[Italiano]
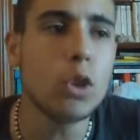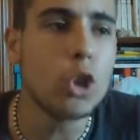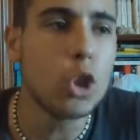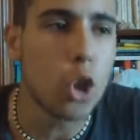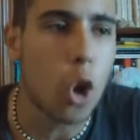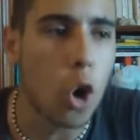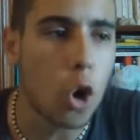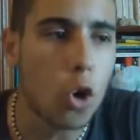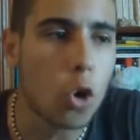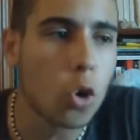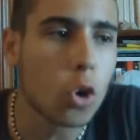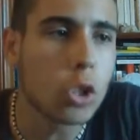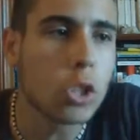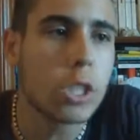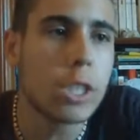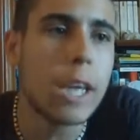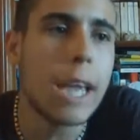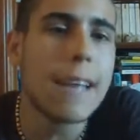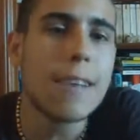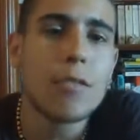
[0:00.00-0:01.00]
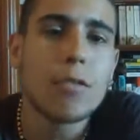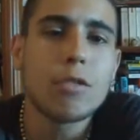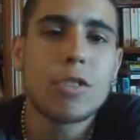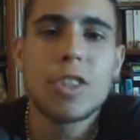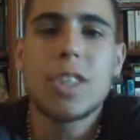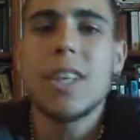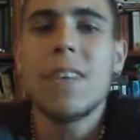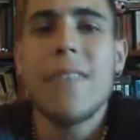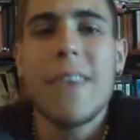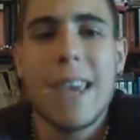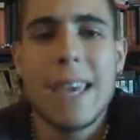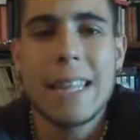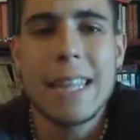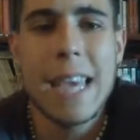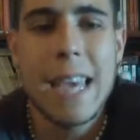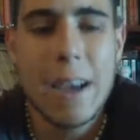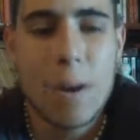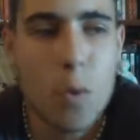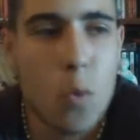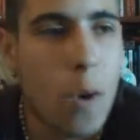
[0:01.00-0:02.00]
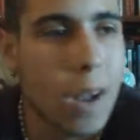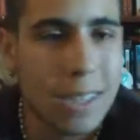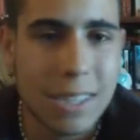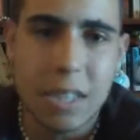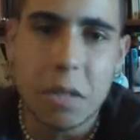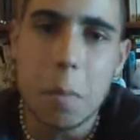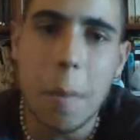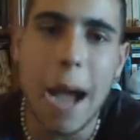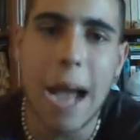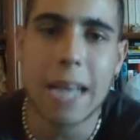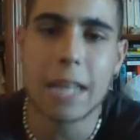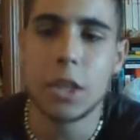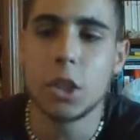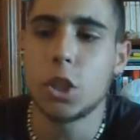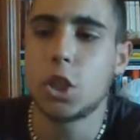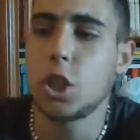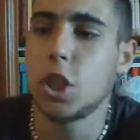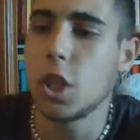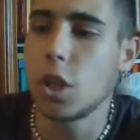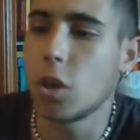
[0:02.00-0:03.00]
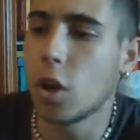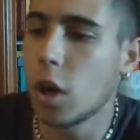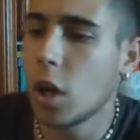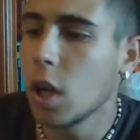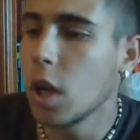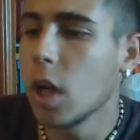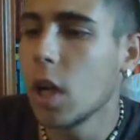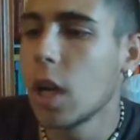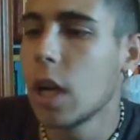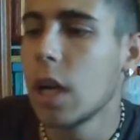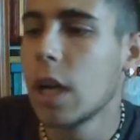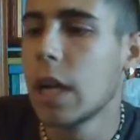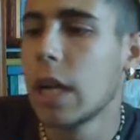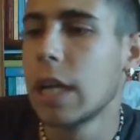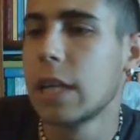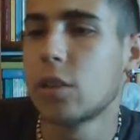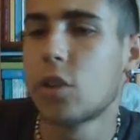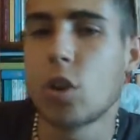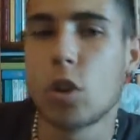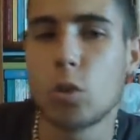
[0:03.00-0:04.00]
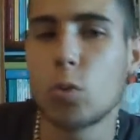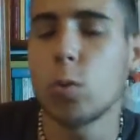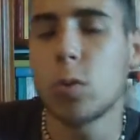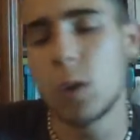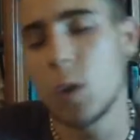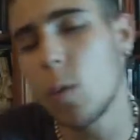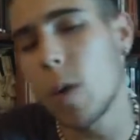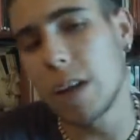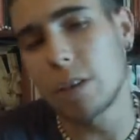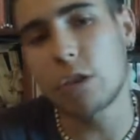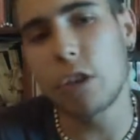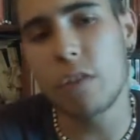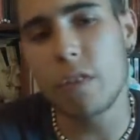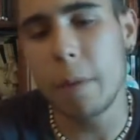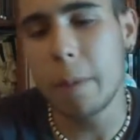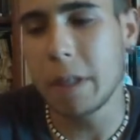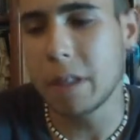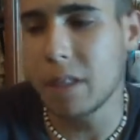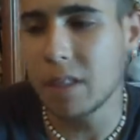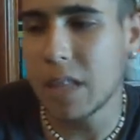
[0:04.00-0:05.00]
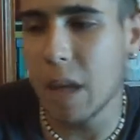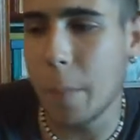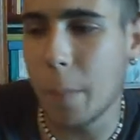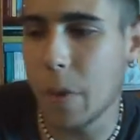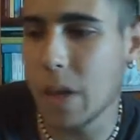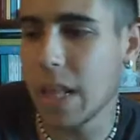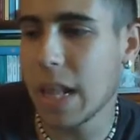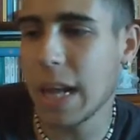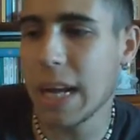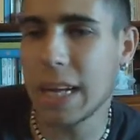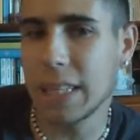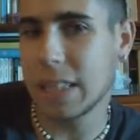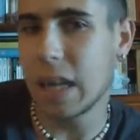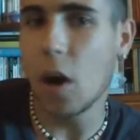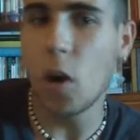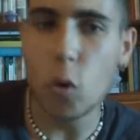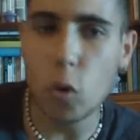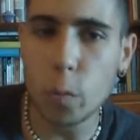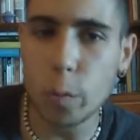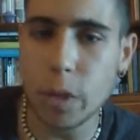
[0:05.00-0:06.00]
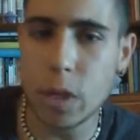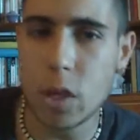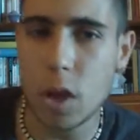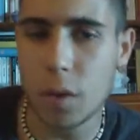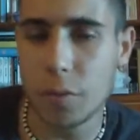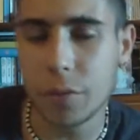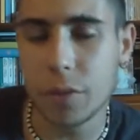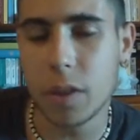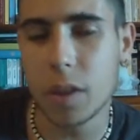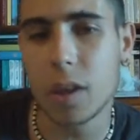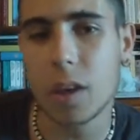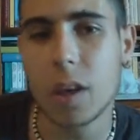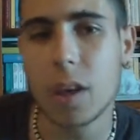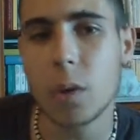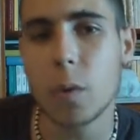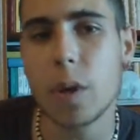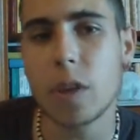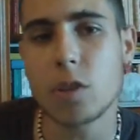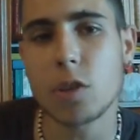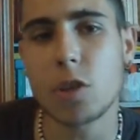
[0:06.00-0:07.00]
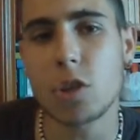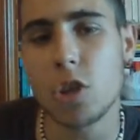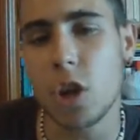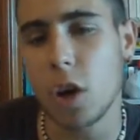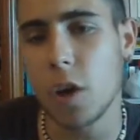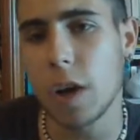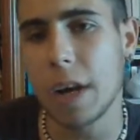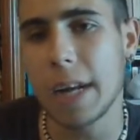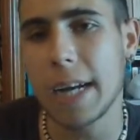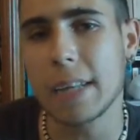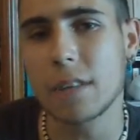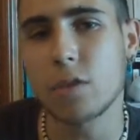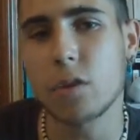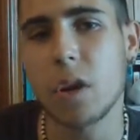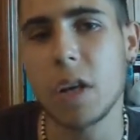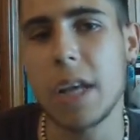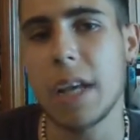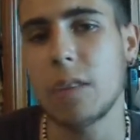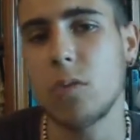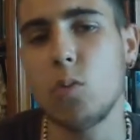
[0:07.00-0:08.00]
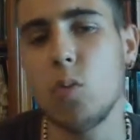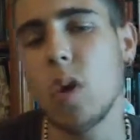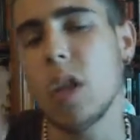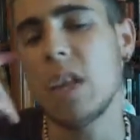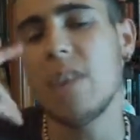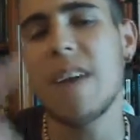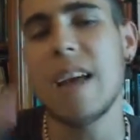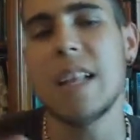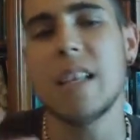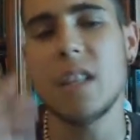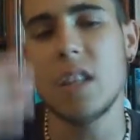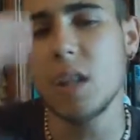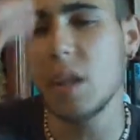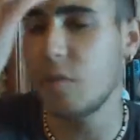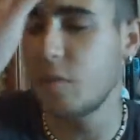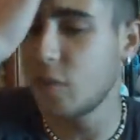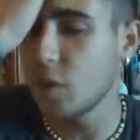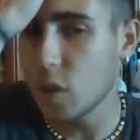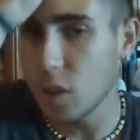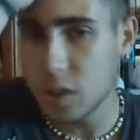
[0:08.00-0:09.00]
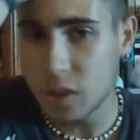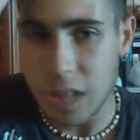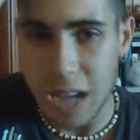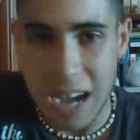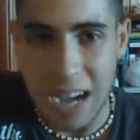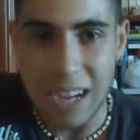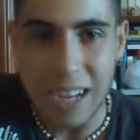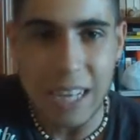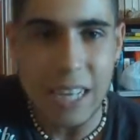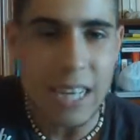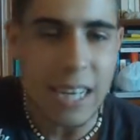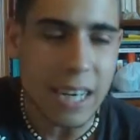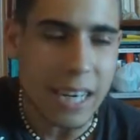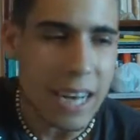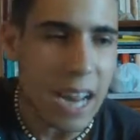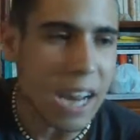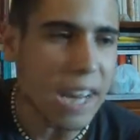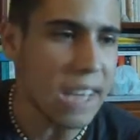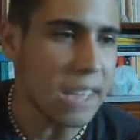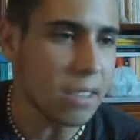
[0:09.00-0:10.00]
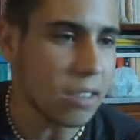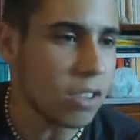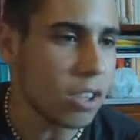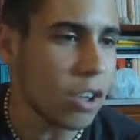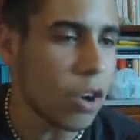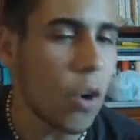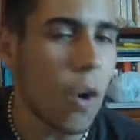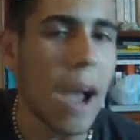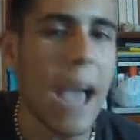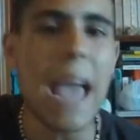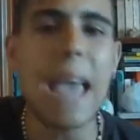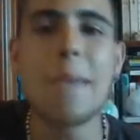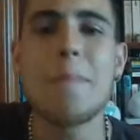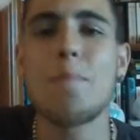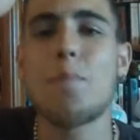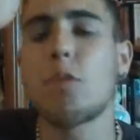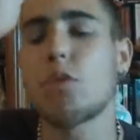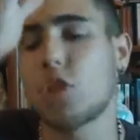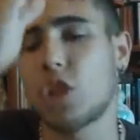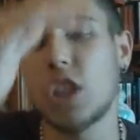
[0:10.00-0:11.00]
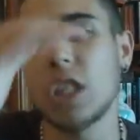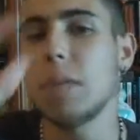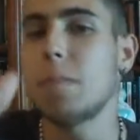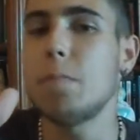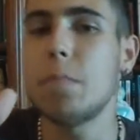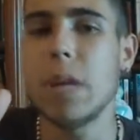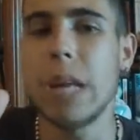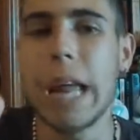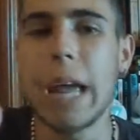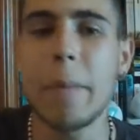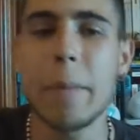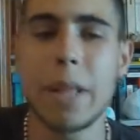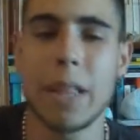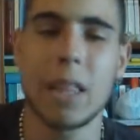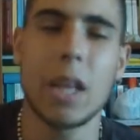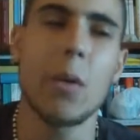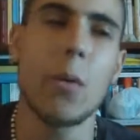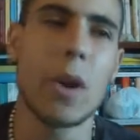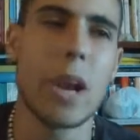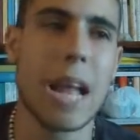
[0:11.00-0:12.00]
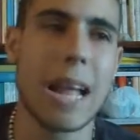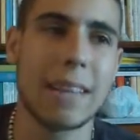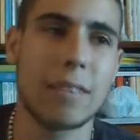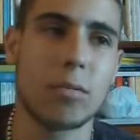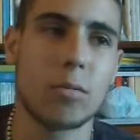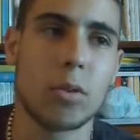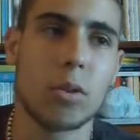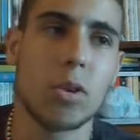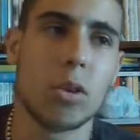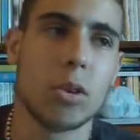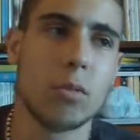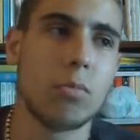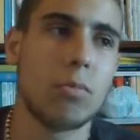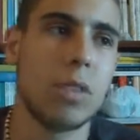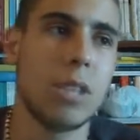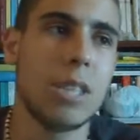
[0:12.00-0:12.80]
gioco che non si vede quasi mai in giro. Sono tutti quanti ovviamente sempre della casa Ubisoft Questo gioco ragazzuoli ha due livelli di difficoltà Il realistico è impossibile Mentre quell'altro